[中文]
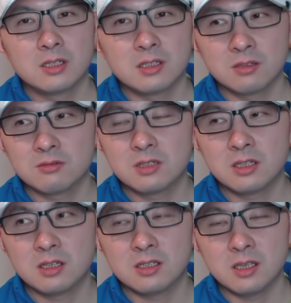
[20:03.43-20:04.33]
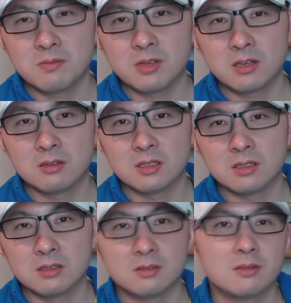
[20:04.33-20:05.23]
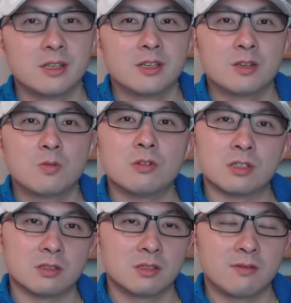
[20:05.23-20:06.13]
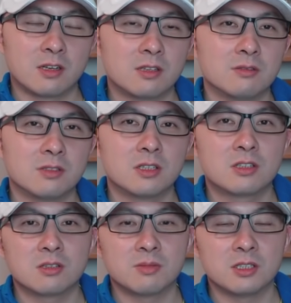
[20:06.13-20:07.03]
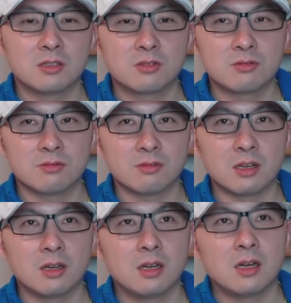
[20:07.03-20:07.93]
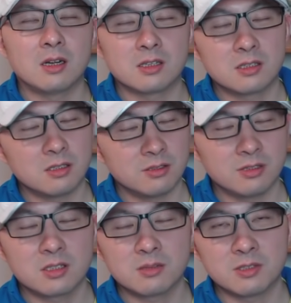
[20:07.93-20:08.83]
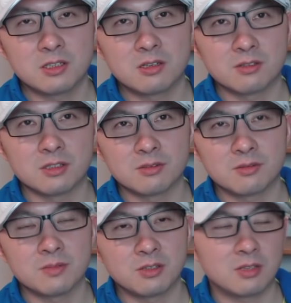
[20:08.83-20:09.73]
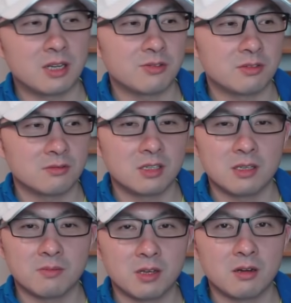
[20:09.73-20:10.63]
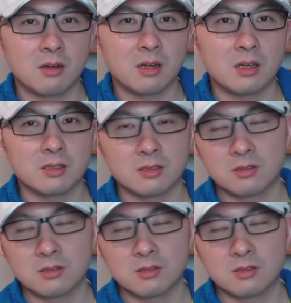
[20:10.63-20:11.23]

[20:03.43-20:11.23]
这个东西呢，验票的过程在网上有一些视频和数据啊，啊是有些视频教程，就美国大选如何验票啊，